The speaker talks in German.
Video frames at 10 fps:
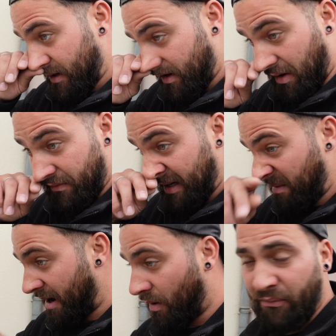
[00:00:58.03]
häufiger
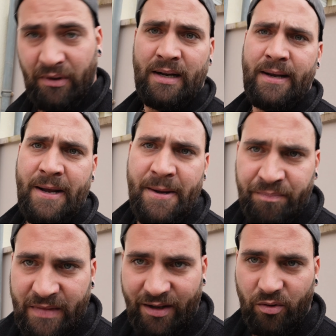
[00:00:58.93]
mal auf.
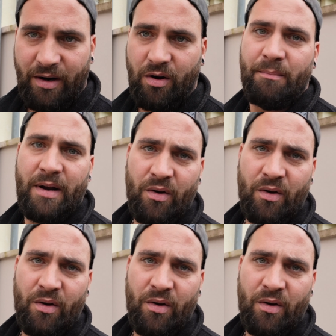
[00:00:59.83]
Darüber kommt mal